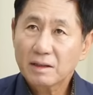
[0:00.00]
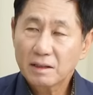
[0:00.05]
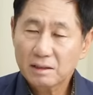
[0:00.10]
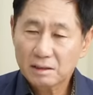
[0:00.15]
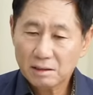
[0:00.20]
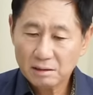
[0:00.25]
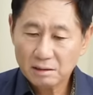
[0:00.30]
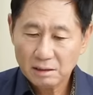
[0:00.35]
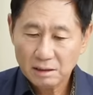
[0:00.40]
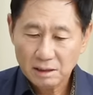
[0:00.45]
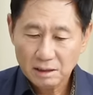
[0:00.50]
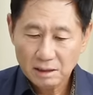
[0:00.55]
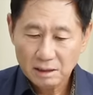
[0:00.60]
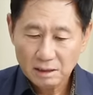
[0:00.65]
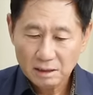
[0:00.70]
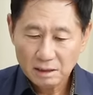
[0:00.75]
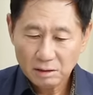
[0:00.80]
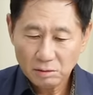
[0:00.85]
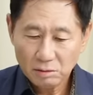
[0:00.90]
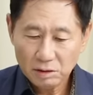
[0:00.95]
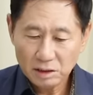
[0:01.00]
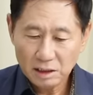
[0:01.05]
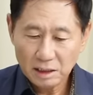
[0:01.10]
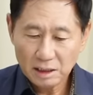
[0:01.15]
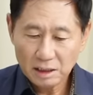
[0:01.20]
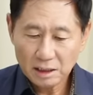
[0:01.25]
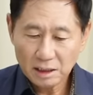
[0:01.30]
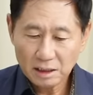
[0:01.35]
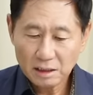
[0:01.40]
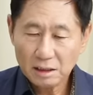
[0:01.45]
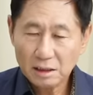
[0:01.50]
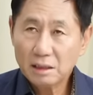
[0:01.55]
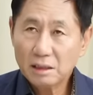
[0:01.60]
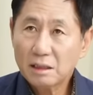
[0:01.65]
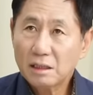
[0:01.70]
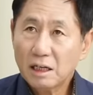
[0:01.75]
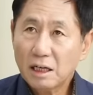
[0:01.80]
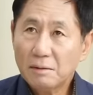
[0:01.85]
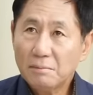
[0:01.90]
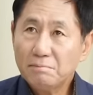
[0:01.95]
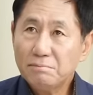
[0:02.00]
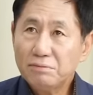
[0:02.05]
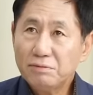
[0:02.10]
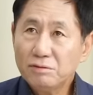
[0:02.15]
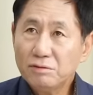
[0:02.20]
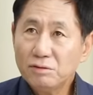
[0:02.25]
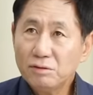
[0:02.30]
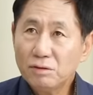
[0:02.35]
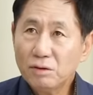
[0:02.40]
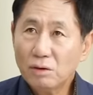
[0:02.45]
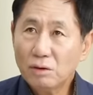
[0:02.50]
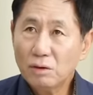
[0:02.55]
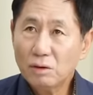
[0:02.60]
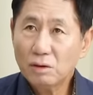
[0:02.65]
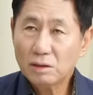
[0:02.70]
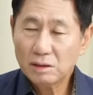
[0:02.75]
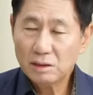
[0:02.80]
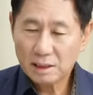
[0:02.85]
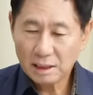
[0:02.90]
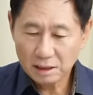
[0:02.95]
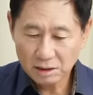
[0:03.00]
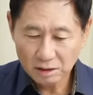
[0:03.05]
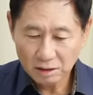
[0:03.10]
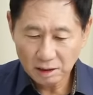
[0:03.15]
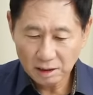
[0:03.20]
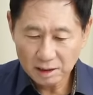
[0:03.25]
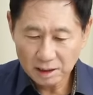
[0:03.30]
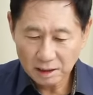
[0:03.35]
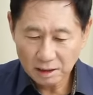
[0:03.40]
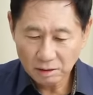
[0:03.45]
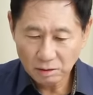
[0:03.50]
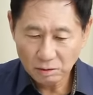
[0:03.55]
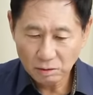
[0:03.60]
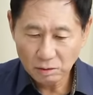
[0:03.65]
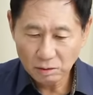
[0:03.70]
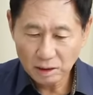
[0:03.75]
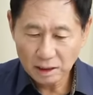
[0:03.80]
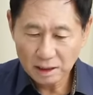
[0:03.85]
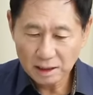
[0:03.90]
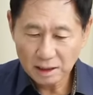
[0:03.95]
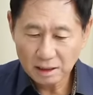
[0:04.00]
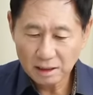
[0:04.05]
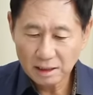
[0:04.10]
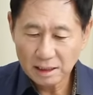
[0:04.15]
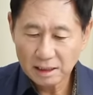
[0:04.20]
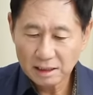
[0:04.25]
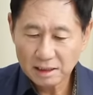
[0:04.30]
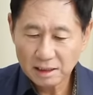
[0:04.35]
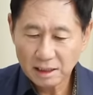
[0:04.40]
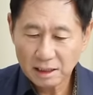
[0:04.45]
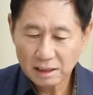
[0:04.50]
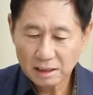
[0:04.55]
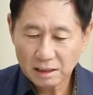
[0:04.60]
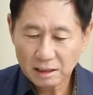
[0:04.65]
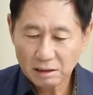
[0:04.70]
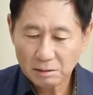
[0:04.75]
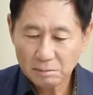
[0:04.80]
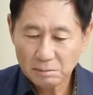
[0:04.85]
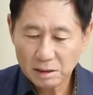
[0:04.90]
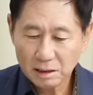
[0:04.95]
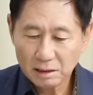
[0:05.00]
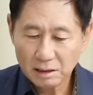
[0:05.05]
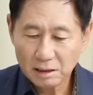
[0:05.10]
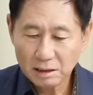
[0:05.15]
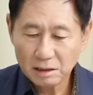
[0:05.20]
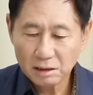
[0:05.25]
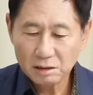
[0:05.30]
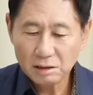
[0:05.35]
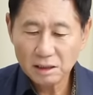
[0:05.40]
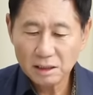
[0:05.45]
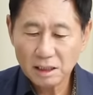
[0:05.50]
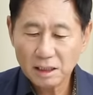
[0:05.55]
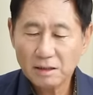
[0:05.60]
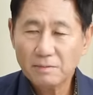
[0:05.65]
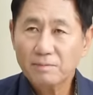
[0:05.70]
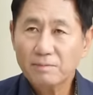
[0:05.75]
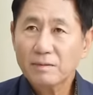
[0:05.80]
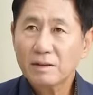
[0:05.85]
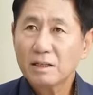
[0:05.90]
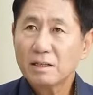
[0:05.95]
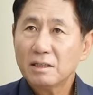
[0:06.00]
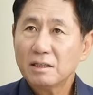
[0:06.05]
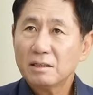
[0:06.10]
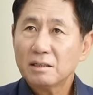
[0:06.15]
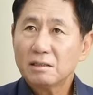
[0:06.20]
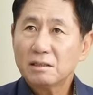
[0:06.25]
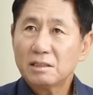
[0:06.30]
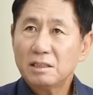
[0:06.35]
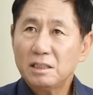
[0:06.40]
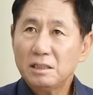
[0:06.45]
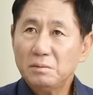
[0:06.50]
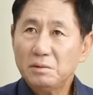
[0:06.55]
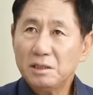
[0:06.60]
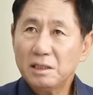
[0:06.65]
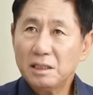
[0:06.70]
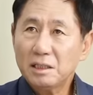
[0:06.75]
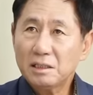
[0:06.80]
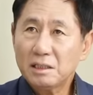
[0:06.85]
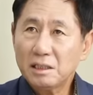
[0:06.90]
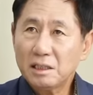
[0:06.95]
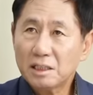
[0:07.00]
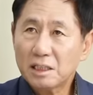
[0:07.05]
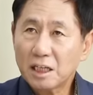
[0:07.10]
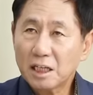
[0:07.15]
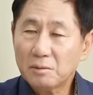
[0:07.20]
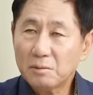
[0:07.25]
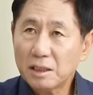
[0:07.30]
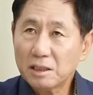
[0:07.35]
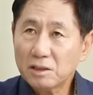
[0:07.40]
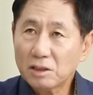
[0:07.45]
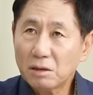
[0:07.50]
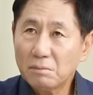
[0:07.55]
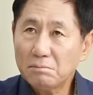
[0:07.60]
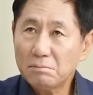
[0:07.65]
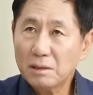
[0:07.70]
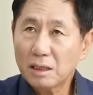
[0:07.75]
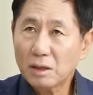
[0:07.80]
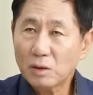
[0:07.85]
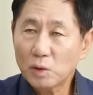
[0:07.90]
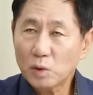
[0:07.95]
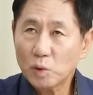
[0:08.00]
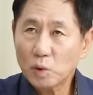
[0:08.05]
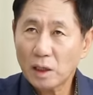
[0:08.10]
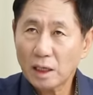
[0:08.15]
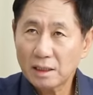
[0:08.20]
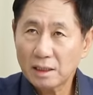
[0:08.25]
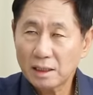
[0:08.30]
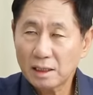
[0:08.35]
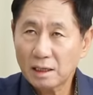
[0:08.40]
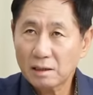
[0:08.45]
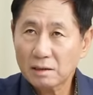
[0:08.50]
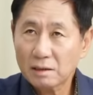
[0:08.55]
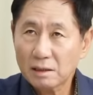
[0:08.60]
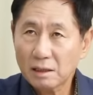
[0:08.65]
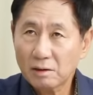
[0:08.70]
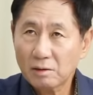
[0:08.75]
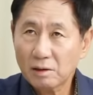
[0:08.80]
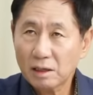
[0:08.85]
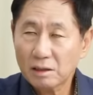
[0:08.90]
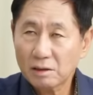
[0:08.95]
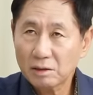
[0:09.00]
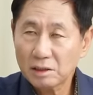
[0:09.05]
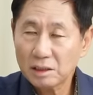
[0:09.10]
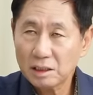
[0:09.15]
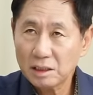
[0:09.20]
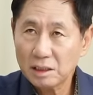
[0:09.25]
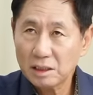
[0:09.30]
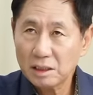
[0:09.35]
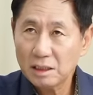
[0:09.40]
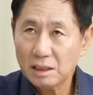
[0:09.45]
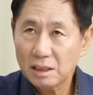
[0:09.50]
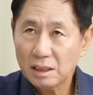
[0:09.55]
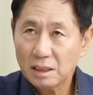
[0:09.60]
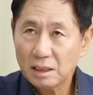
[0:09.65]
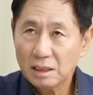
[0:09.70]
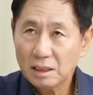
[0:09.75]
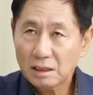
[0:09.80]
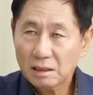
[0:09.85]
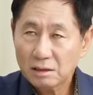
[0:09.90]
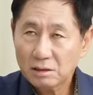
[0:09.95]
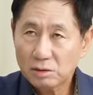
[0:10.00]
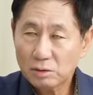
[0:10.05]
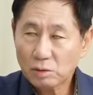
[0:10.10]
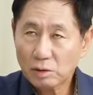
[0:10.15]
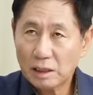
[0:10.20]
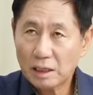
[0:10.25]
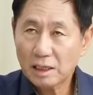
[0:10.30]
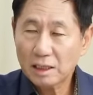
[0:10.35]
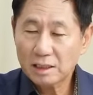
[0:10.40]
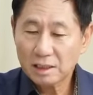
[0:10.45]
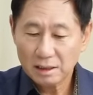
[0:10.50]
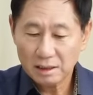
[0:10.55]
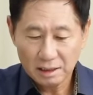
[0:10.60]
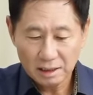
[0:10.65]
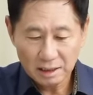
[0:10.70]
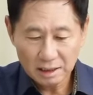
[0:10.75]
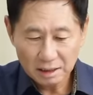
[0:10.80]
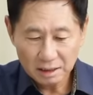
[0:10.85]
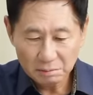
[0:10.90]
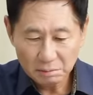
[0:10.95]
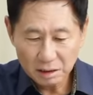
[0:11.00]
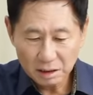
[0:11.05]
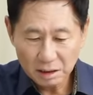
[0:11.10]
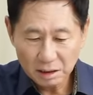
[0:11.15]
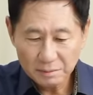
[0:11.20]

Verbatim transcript: 그래서 서울시 예산을 한 푼도 책정하지 않고 예산을 내지 않았다고 합니다. 그래서 현재 TBS의 자금은 한 1,000만 원도 안 나왔다고 하는 것이 그쪽 관계자들의 얘기입니다.